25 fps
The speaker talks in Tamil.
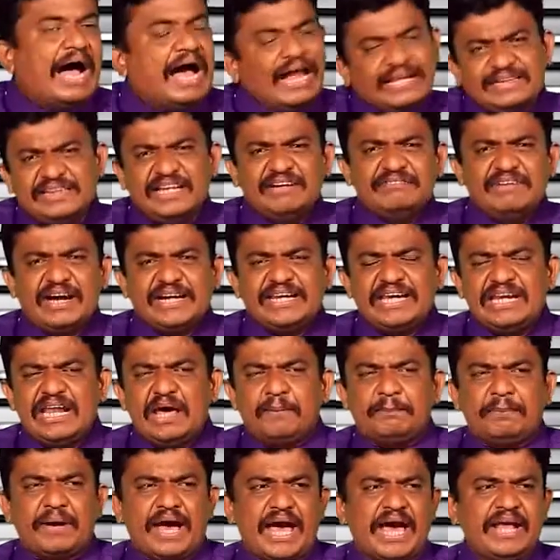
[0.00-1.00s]
அந்த வகையில
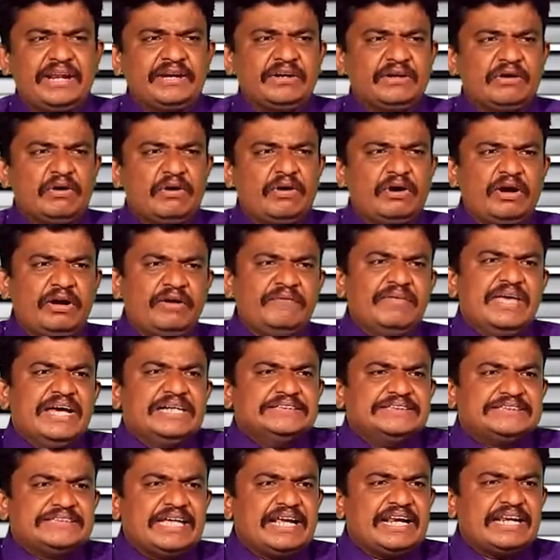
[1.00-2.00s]
பாருங்க
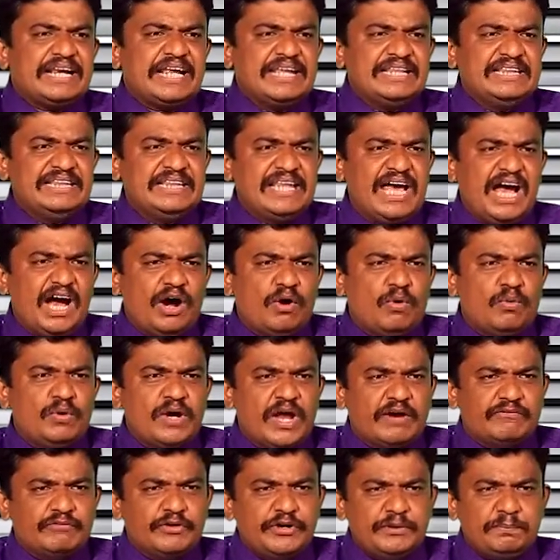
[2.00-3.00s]
சிறந்த
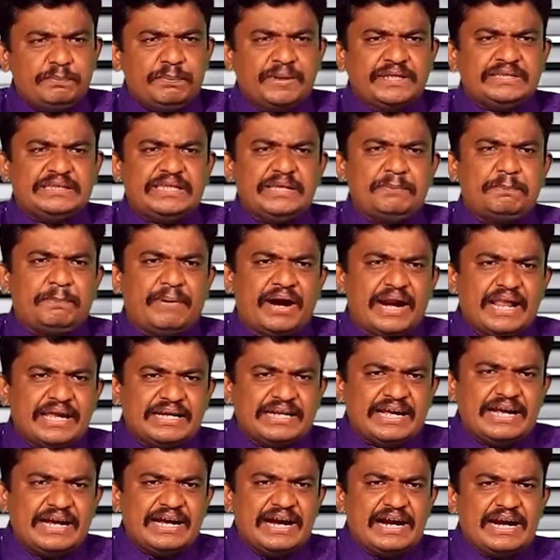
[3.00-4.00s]
உணவு உற்பத்தி
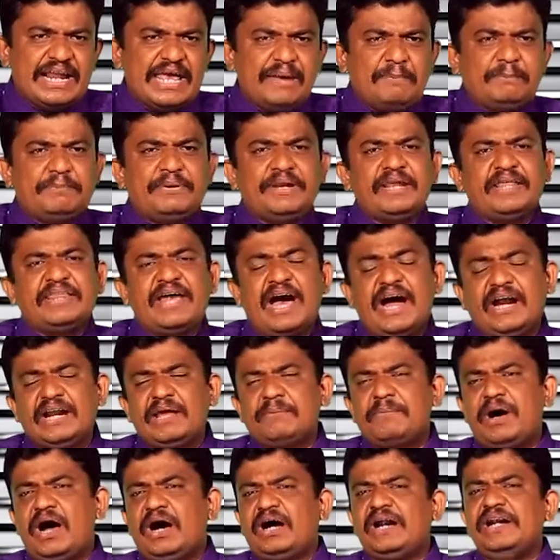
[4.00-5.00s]
பழக்கங்களை
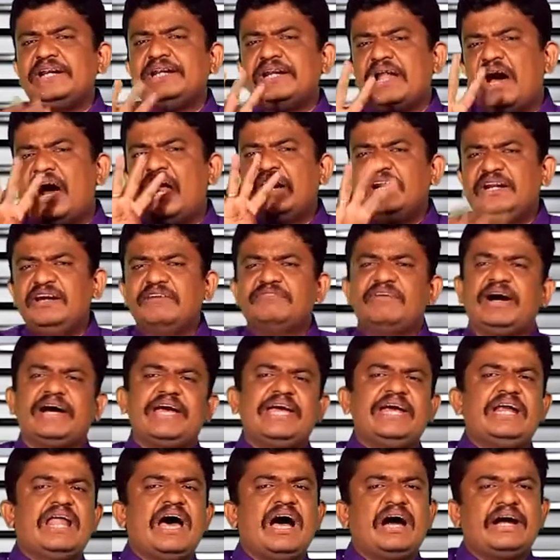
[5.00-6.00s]
பிரதானமாக நான்கு
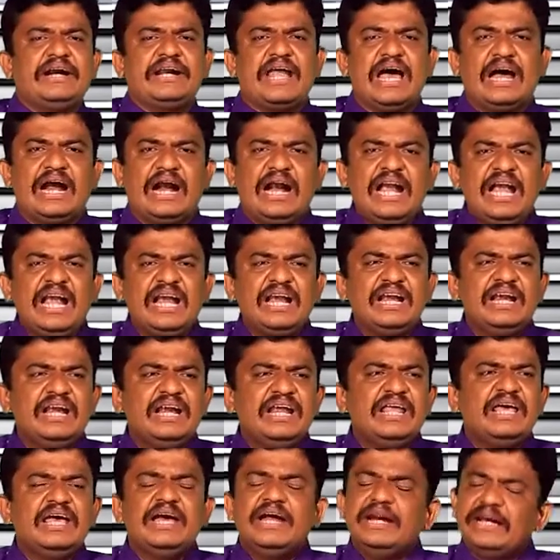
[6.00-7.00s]
வகைகளாக நாங்க
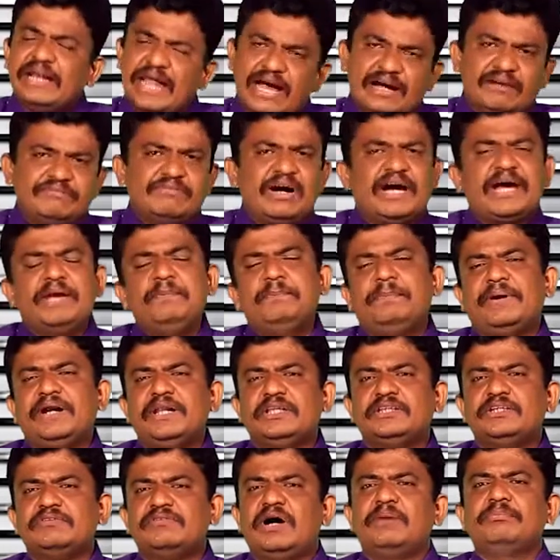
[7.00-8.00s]
நாங்க
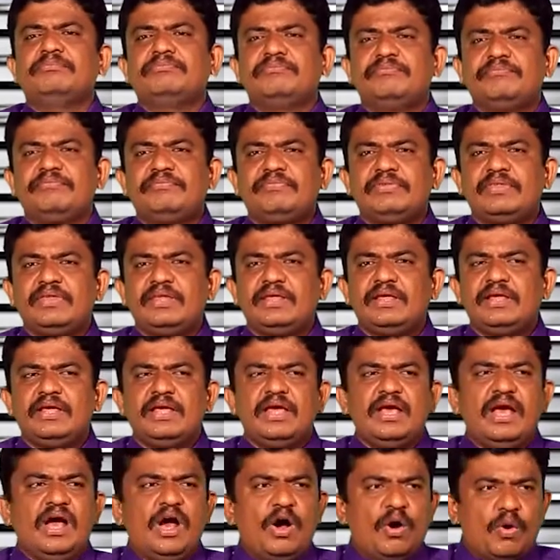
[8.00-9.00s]
வகைப்படுத்துவோம்
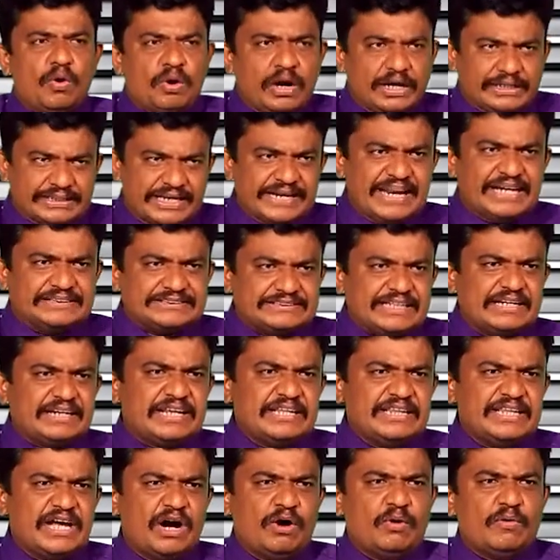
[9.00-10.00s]
என்ன
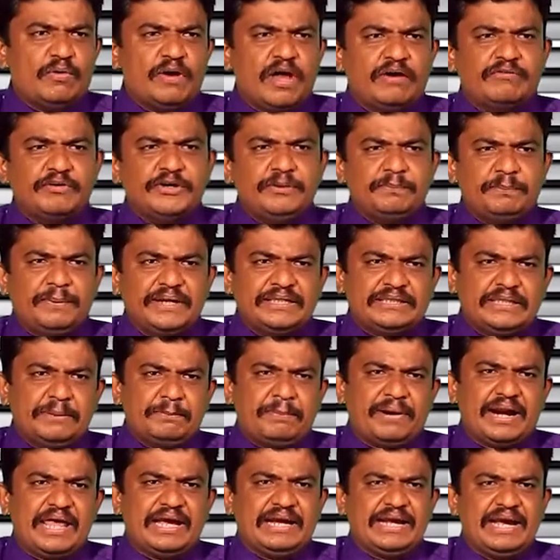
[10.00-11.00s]
சிறந்த உணவு உற்பத்தி
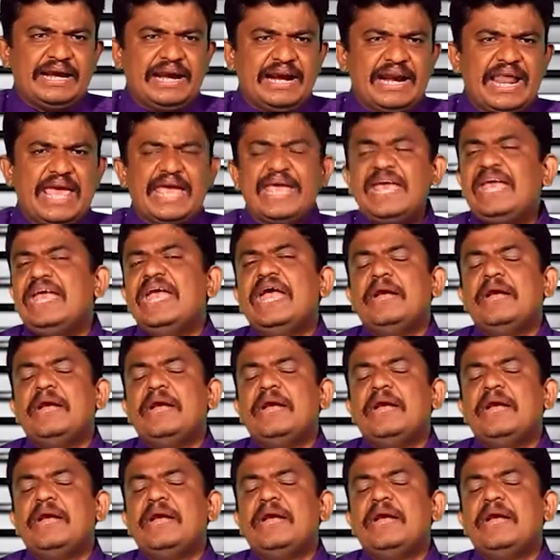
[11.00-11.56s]
பழக்கங்களை